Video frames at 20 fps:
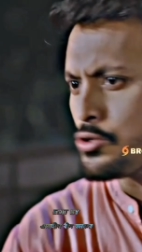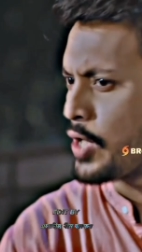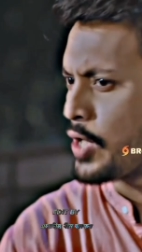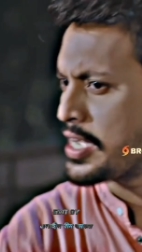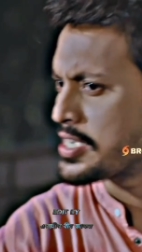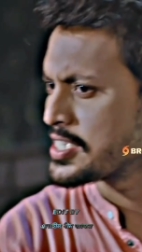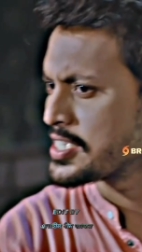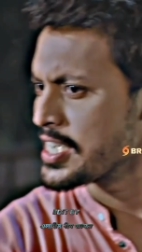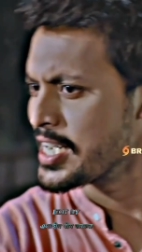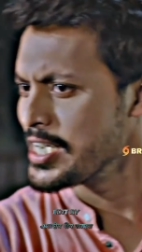
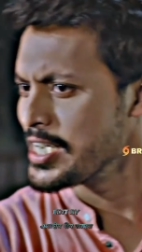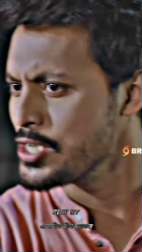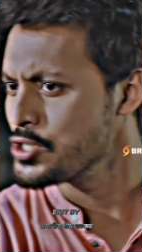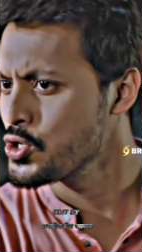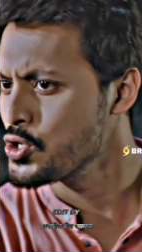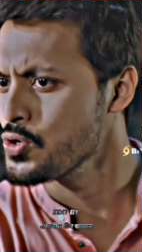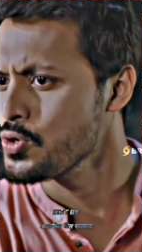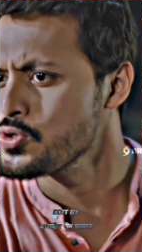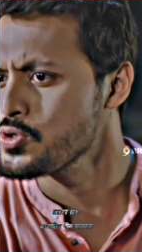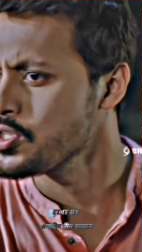কিন্তু এক
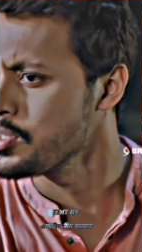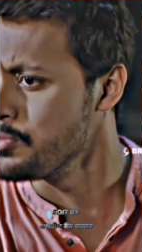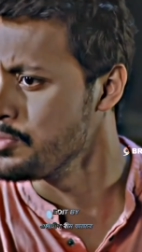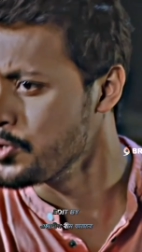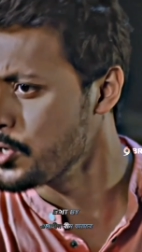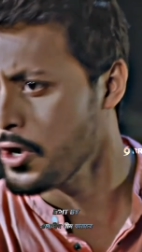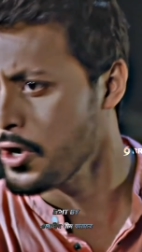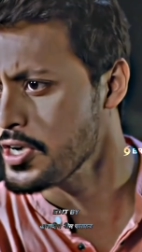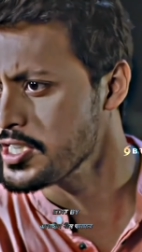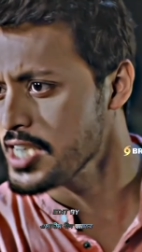সেকেন্ডের জন্য যদি
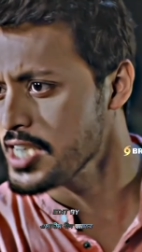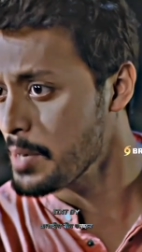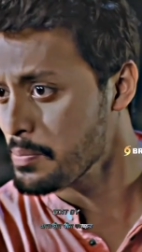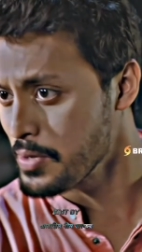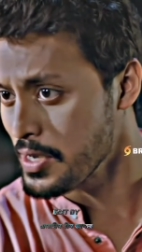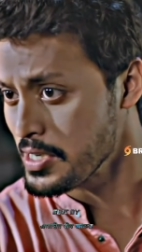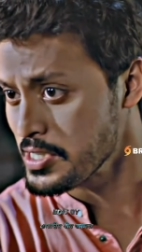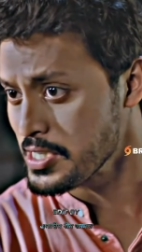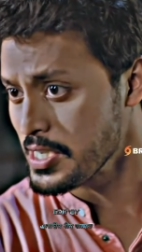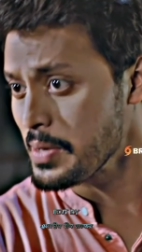মনে হয়
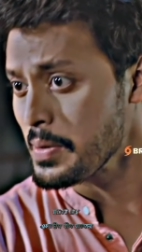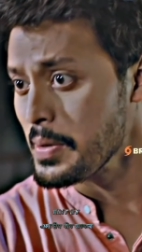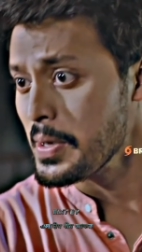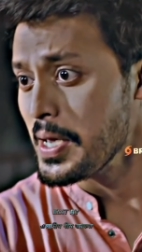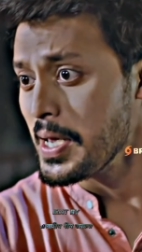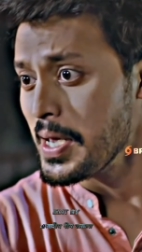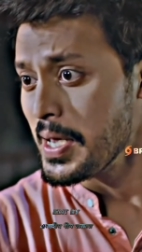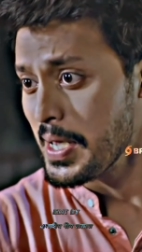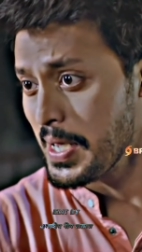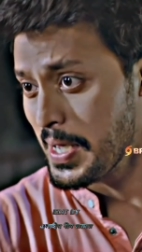আপনার যে
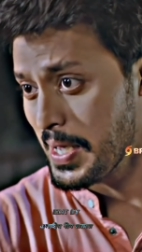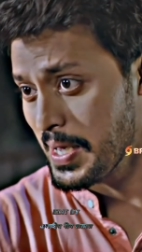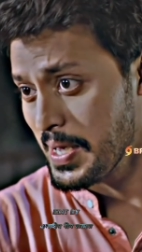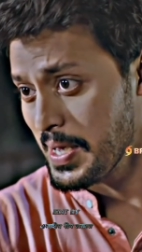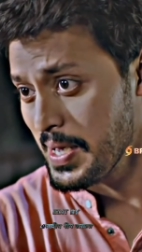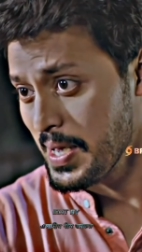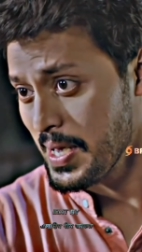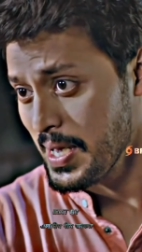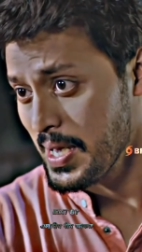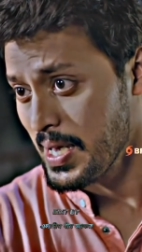
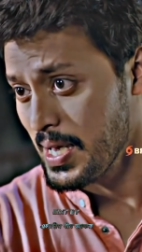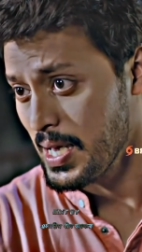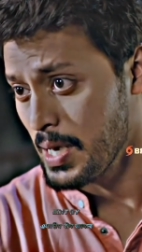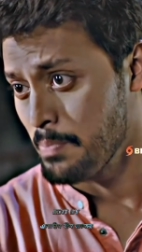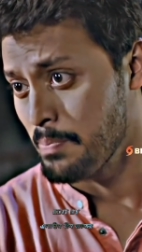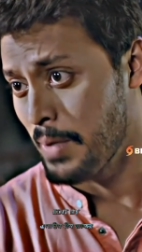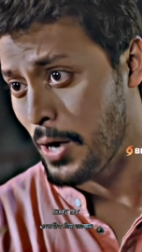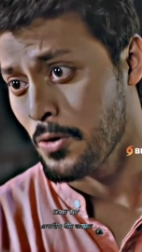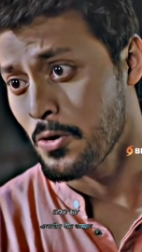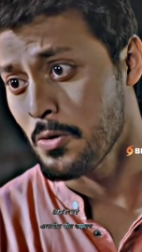
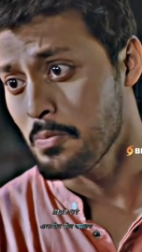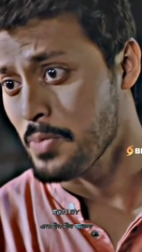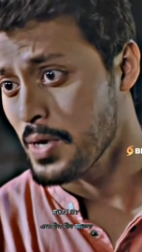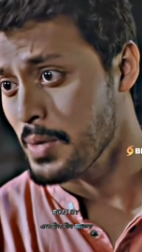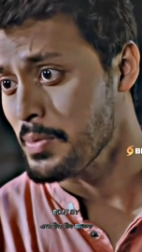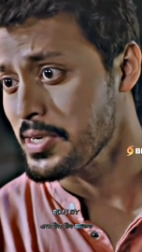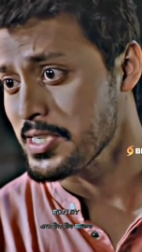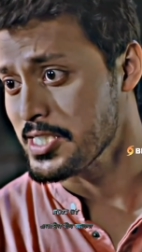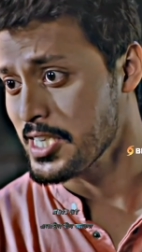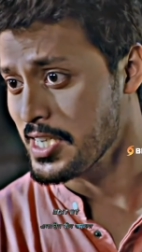এই পাগল
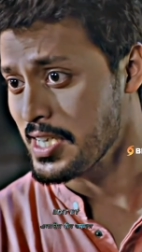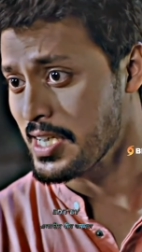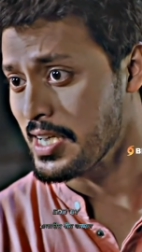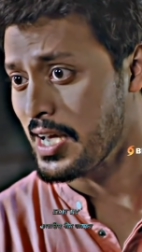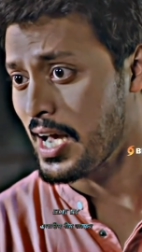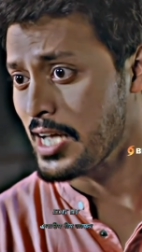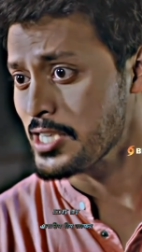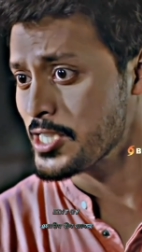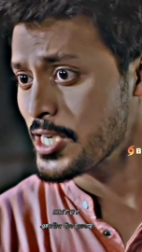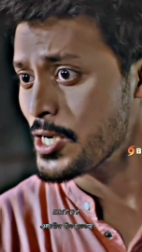
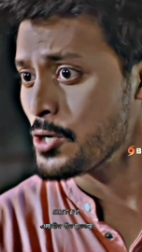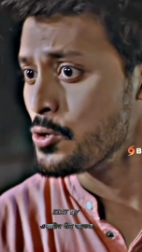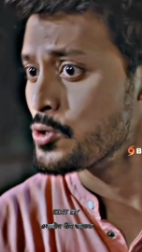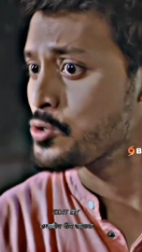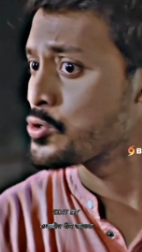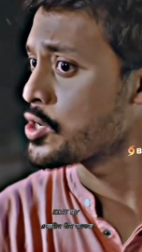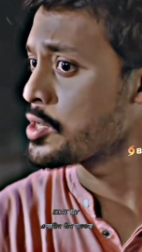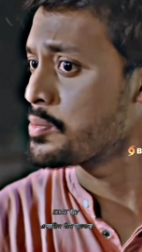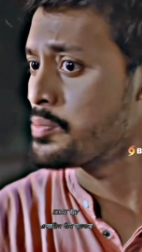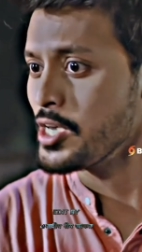প্রেমিকটাকে আজকে
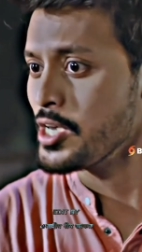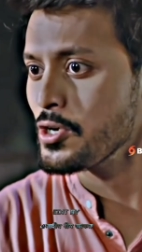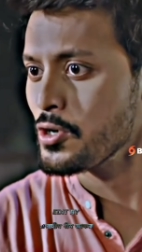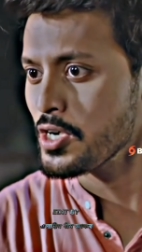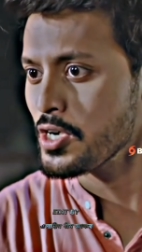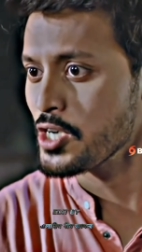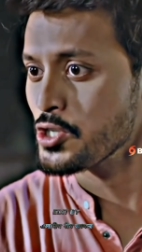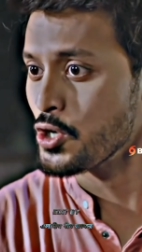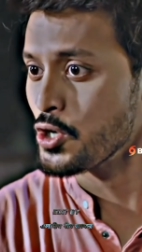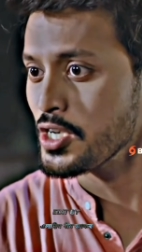হুট করে
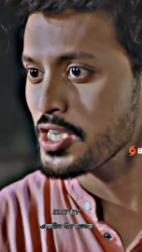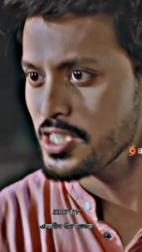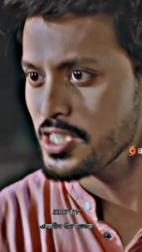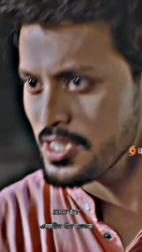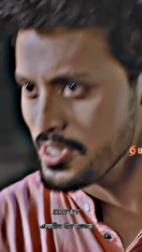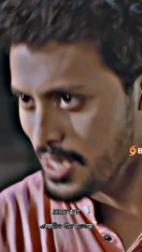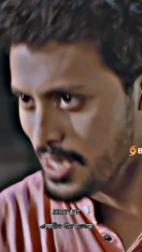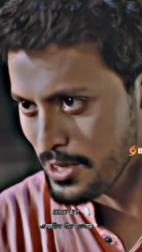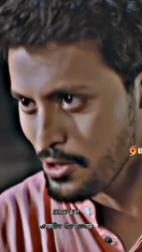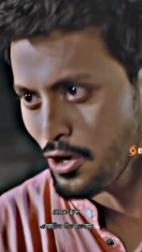বিয়ে করাটা
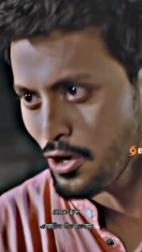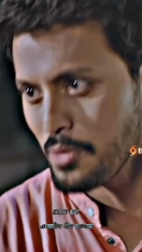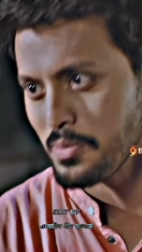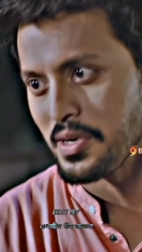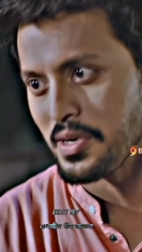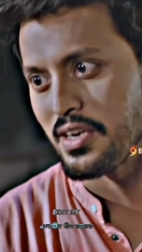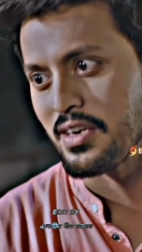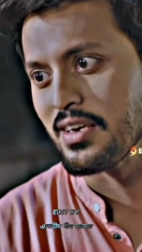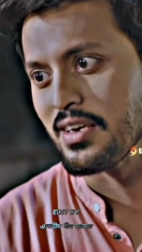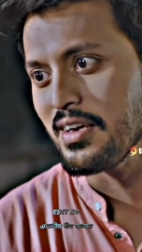সঠিক
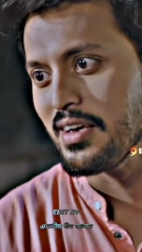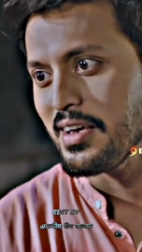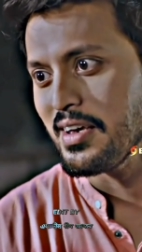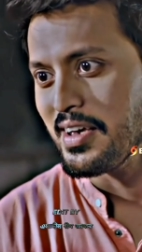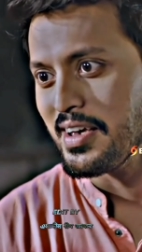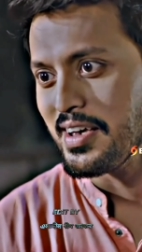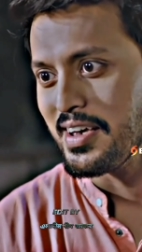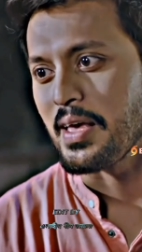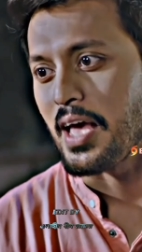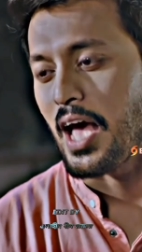সিদ্ধান্ত হবে
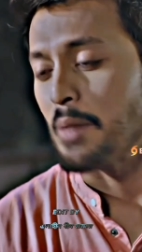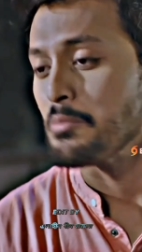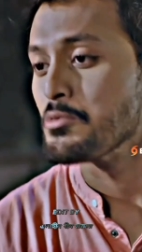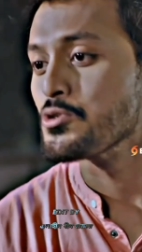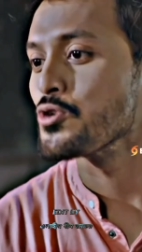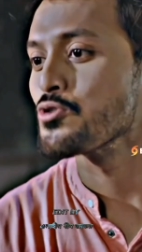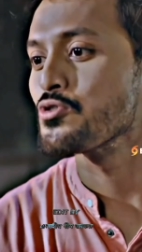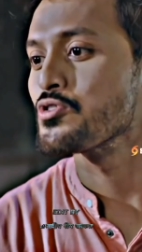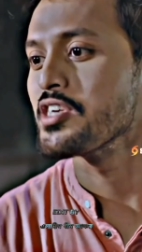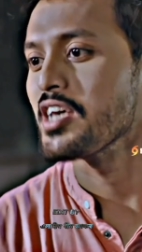আমি
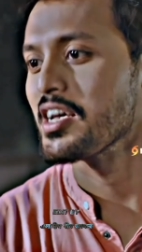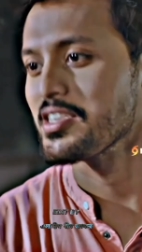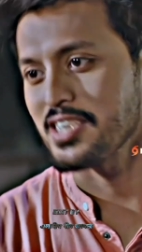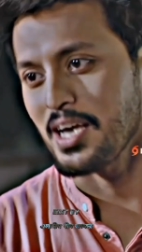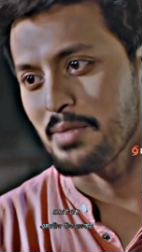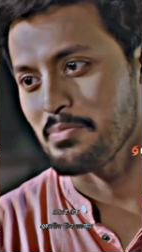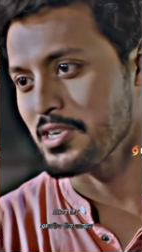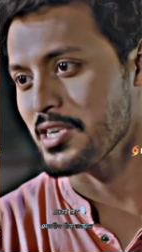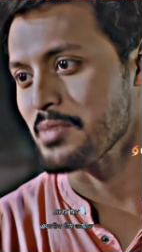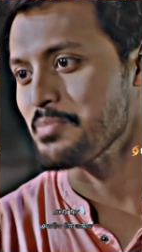সত্যিই আজকে
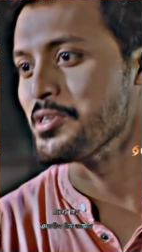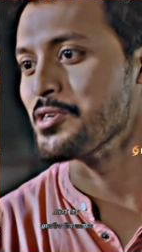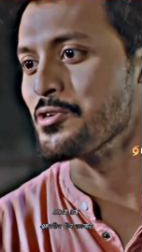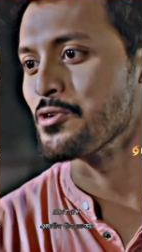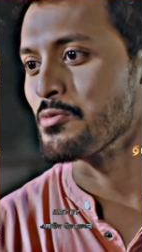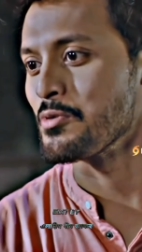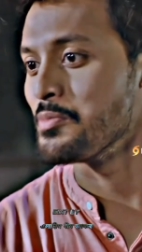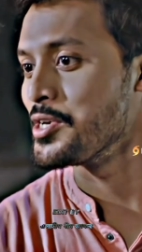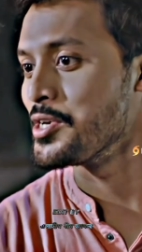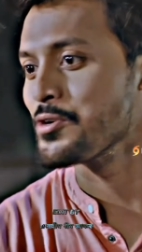আপনাকে বিয়ে
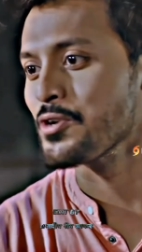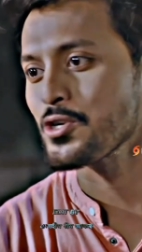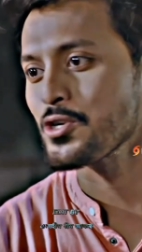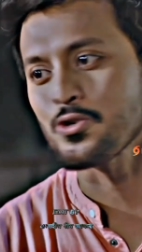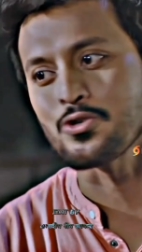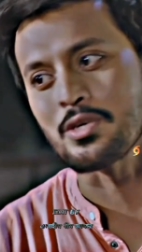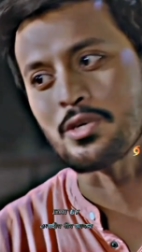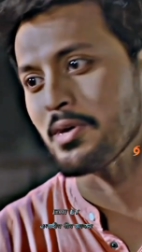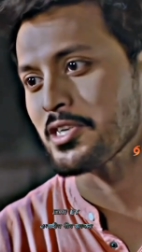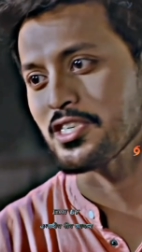করব বিয়ে
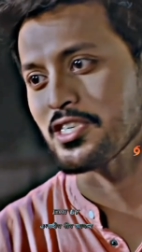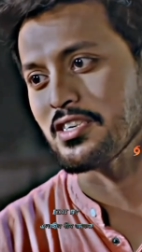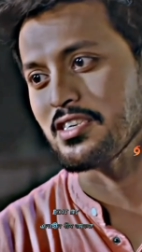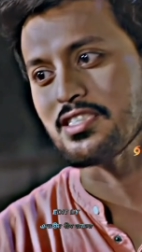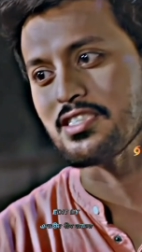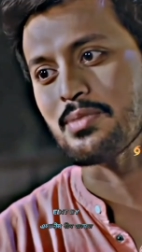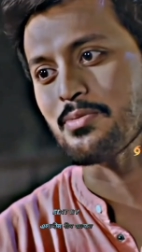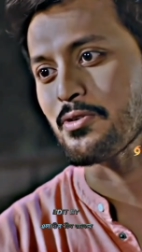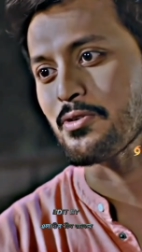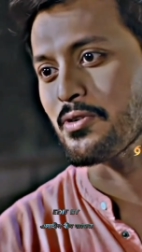করে সোজা বাসায়
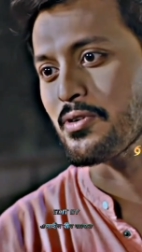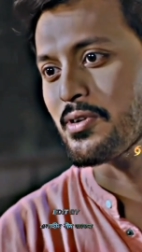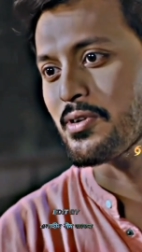নিয়ে যাব